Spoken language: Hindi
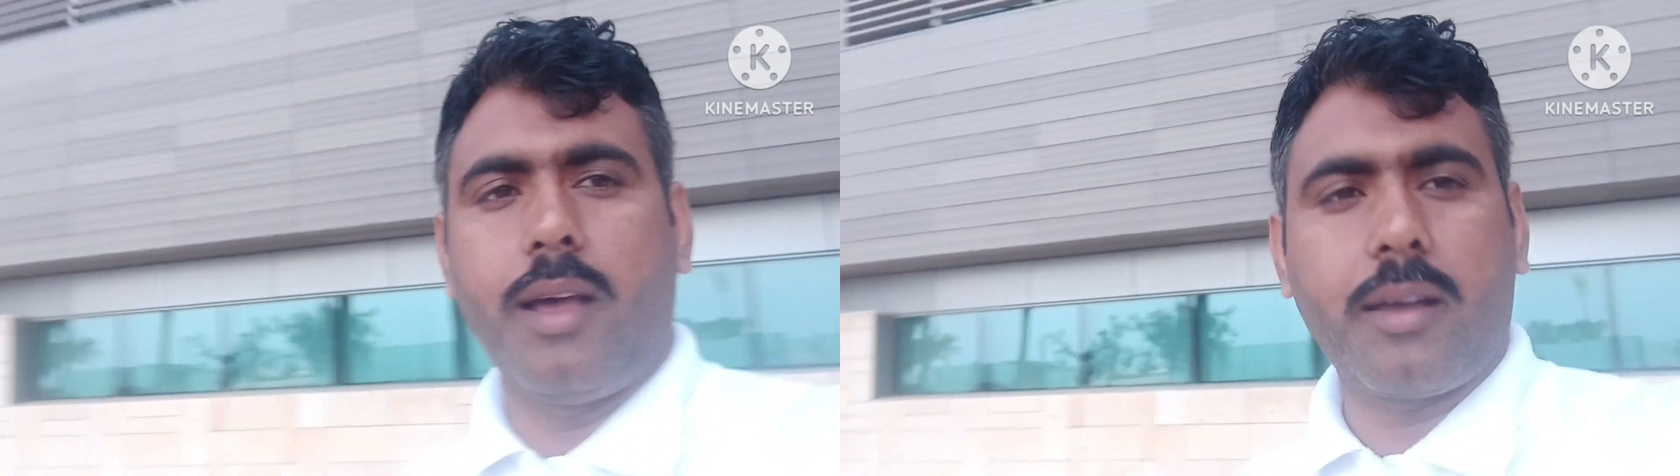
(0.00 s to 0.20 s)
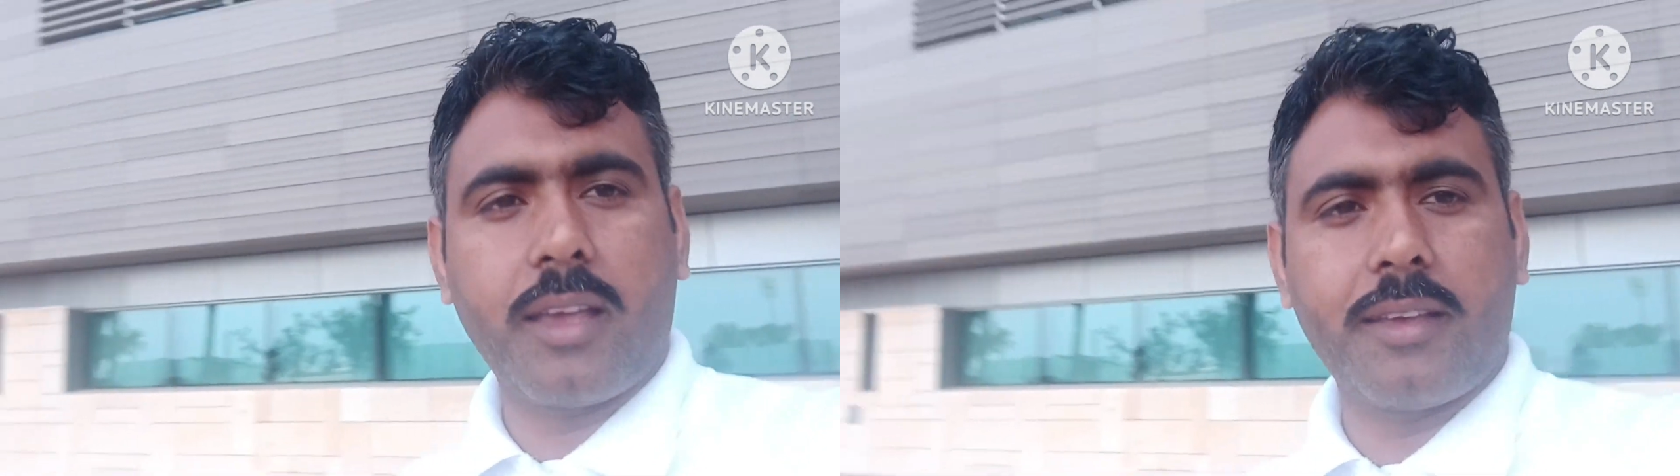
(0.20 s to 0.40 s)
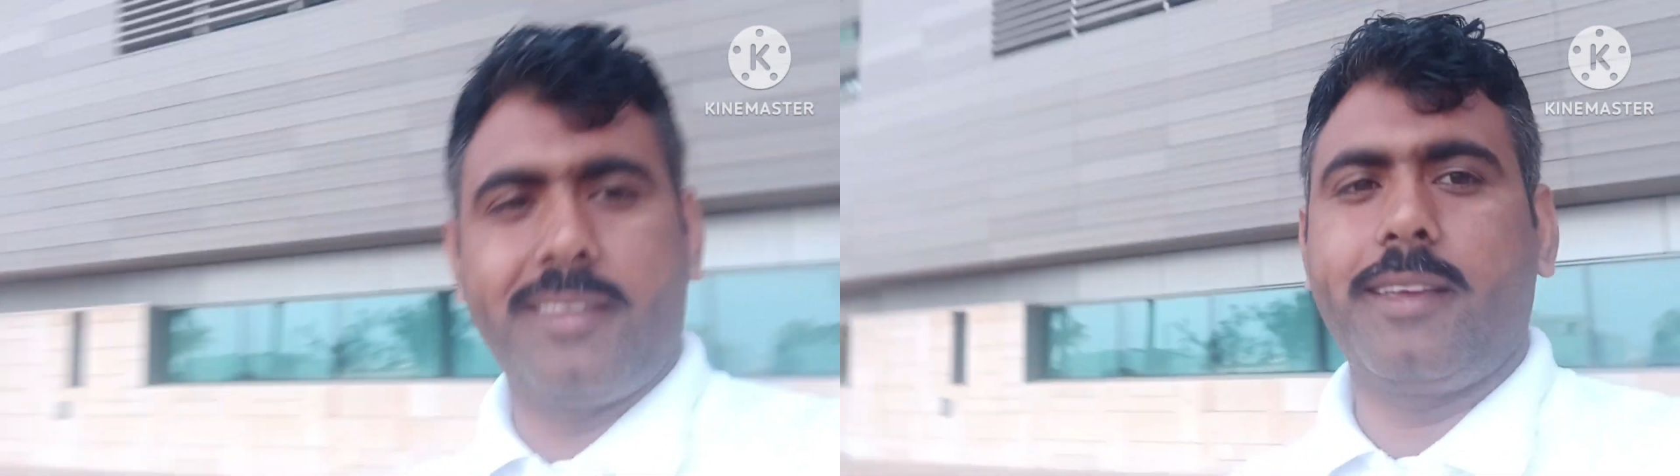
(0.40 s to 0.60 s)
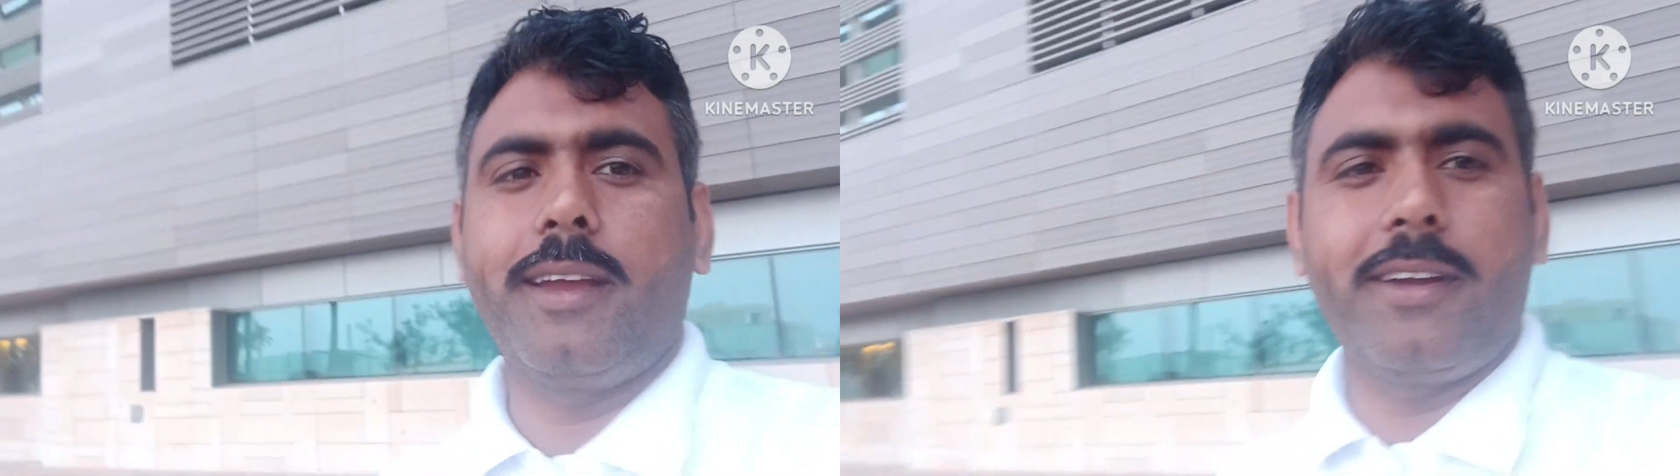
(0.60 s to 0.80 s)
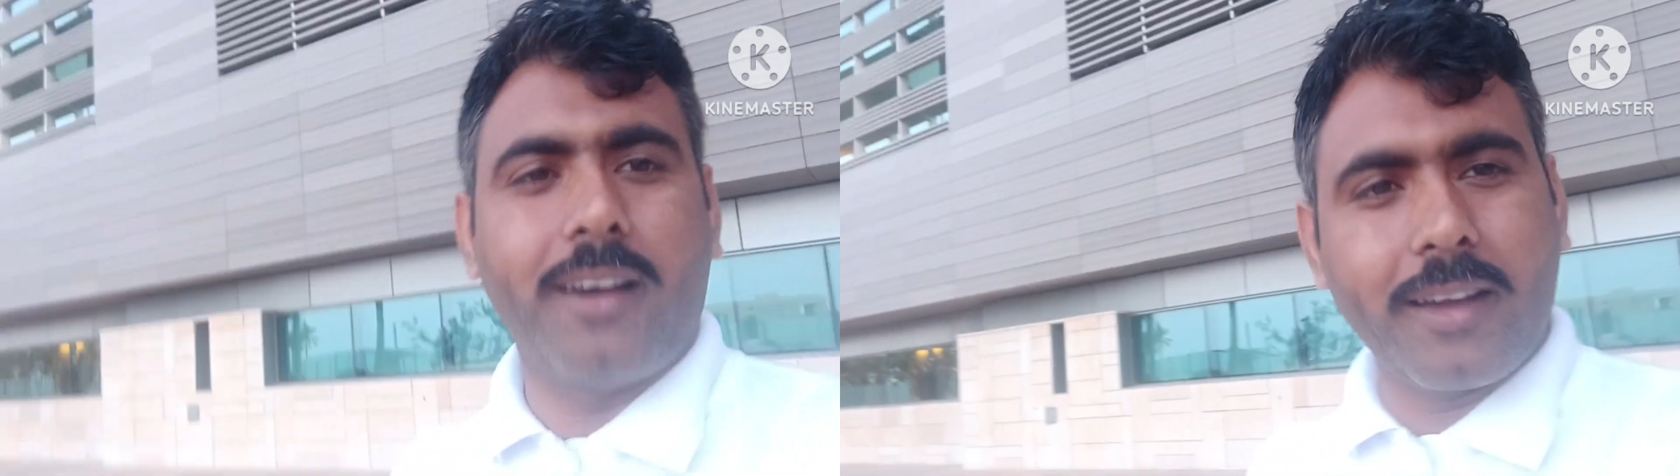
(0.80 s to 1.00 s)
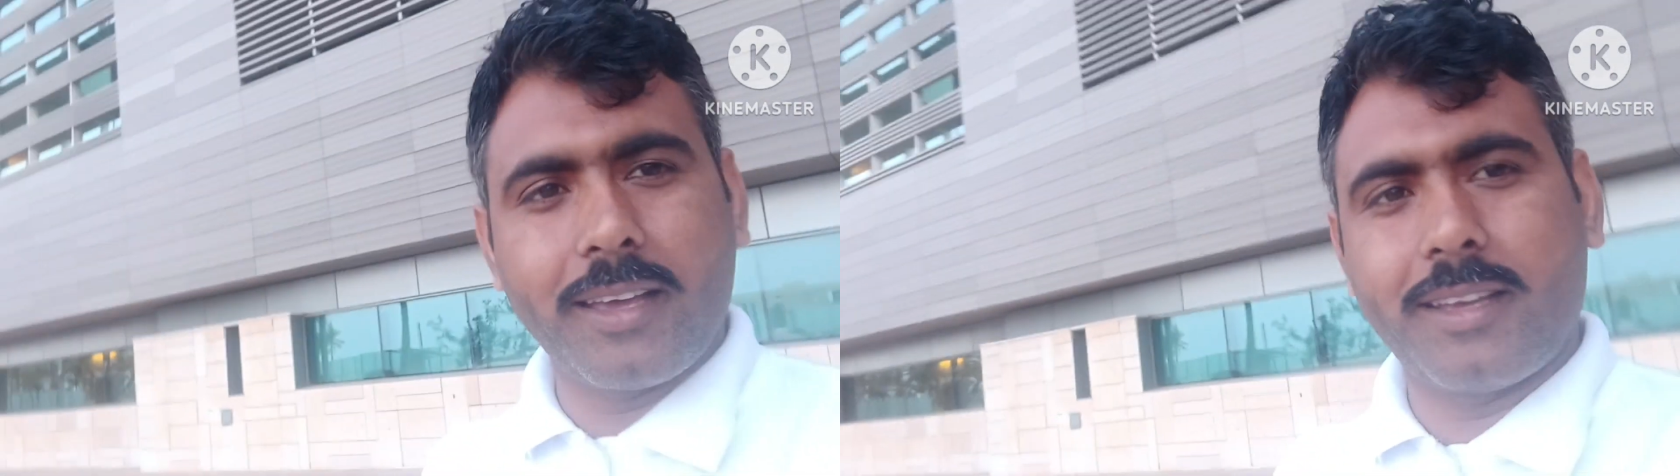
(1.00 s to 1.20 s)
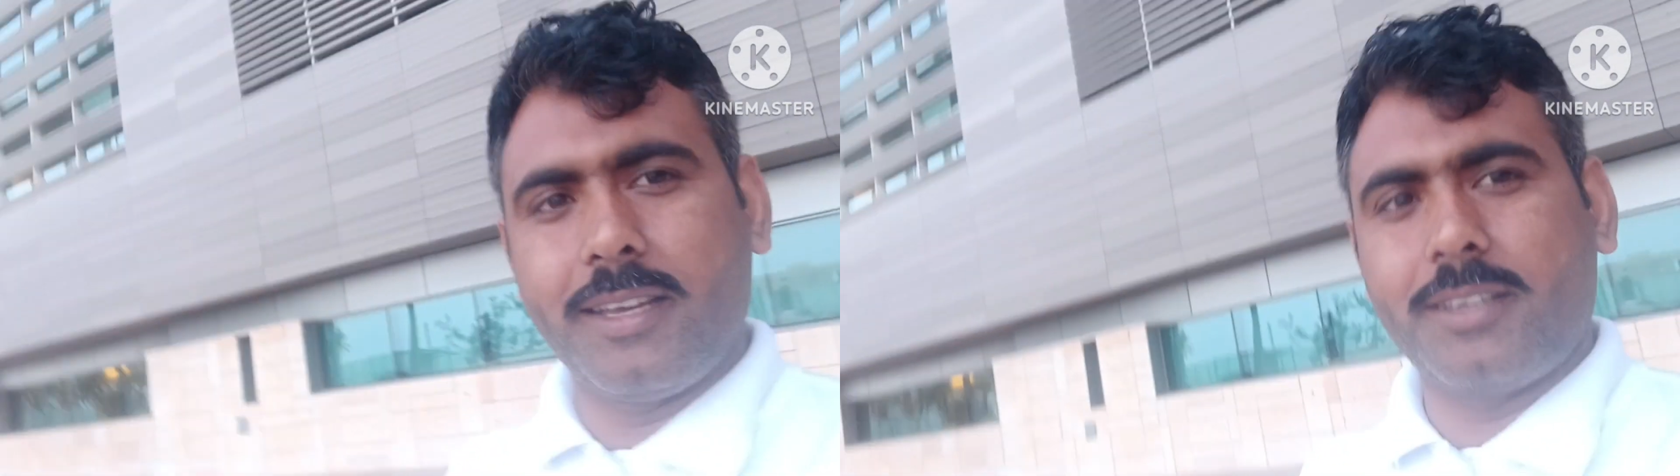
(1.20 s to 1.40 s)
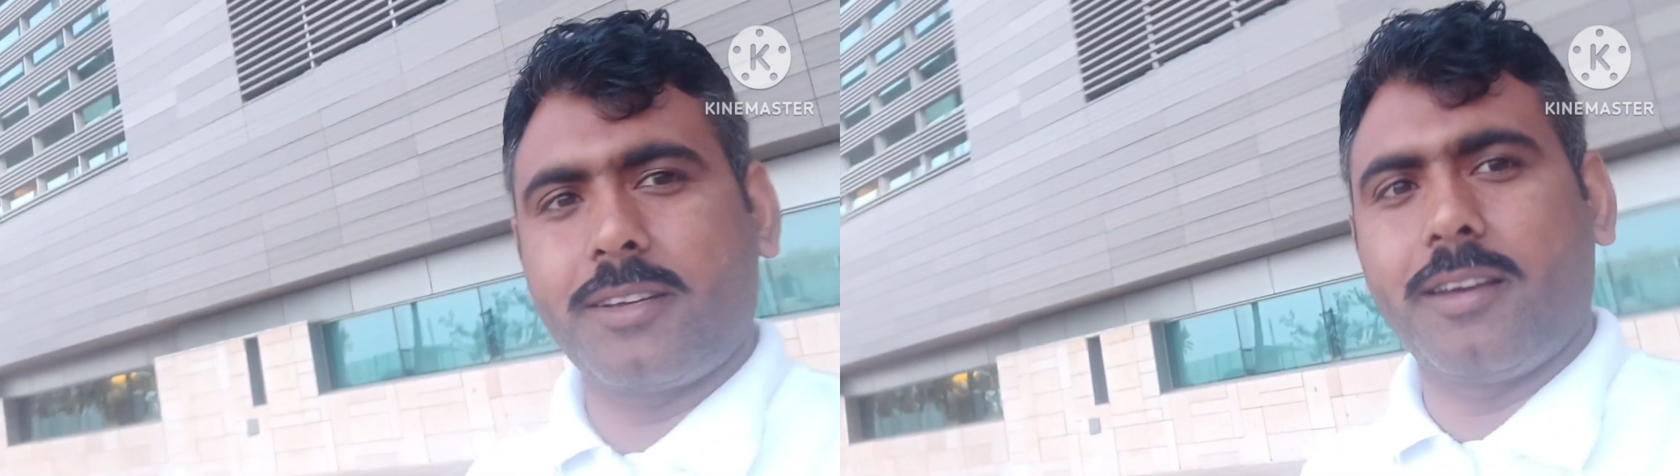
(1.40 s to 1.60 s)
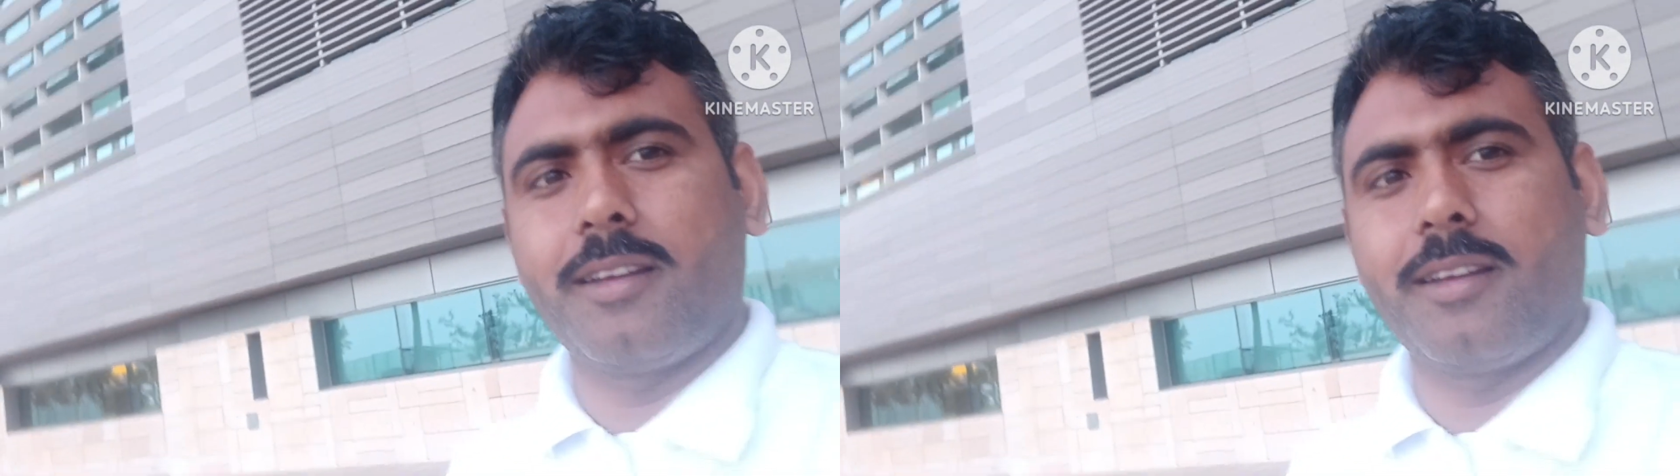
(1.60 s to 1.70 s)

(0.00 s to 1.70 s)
ना कि किसी की टांगे खींच